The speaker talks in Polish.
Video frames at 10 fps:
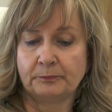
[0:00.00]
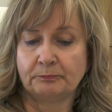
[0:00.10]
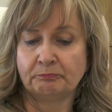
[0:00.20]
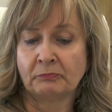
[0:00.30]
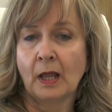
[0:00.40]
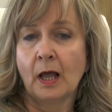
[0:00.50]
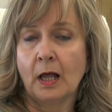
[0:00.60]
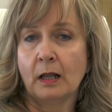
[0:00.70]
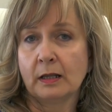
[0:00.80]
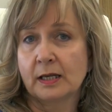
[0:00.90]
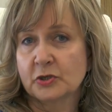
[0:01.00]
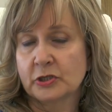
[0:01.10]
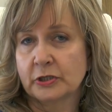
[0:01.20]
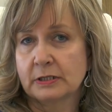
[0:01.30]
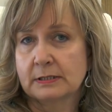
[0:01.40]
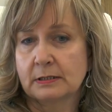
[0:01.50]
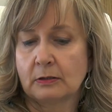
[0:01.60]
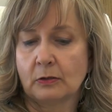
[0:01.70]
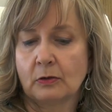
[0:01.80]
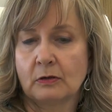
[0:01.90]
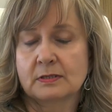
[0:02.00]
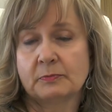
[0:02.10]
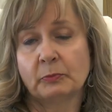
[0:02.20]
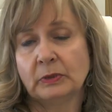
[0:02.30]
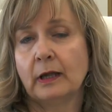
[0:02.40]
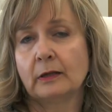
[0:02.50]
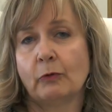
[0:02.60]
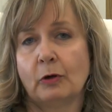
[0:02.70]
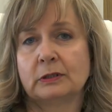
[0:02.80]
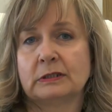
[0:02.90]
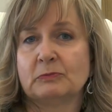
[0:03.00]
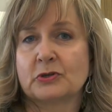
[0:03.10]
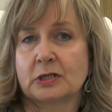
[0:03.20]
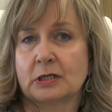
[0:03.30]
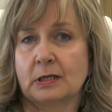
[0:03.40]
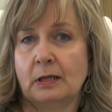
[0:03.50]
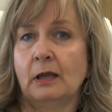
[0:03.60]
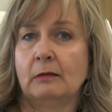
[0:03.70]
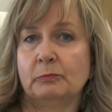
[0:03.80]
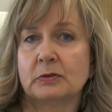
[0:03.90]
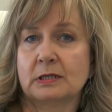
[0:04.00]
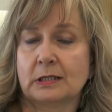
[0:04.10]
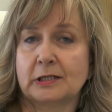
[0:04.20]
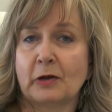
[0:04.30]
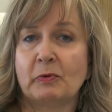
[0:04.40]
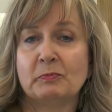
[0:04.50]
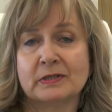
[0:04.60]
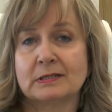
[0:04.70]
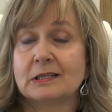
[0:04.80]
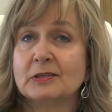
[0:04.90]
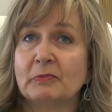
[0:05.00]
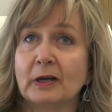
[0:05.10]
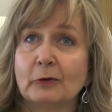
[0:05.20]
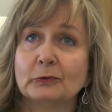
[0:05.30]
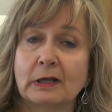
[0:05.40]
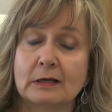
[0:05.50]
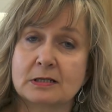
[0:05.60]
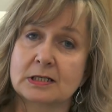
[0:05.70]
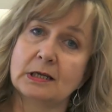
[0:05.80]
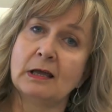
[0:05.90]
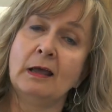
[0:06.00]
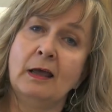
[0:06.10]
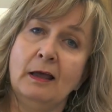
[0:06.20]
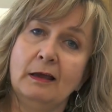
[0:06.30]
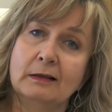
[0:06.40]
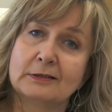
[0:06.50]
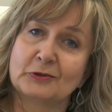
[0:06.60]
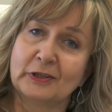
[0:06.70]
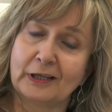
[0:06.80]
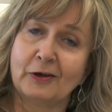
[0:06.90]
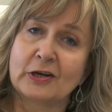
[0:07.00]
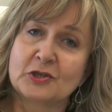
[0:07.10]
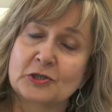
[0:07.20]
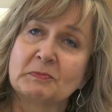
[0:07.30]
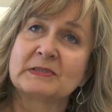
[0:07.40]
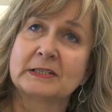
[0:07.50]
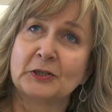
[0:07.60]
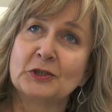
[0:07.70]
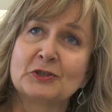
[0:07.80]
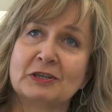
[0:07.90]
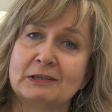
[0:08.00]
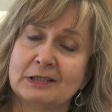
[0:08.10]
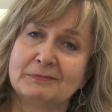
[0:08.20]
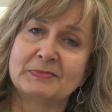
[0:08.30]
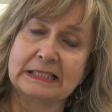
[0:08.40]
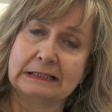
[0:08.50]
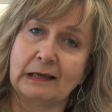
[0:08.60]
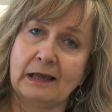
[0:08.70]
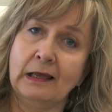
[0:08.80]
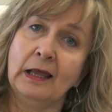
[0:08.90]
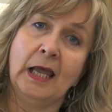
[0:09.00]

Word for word: Mm. Lekarze często zapominają o tym, że poza ciałem pacjenci mają także e, coś takiego jak życie psychiczne, czyli psychę.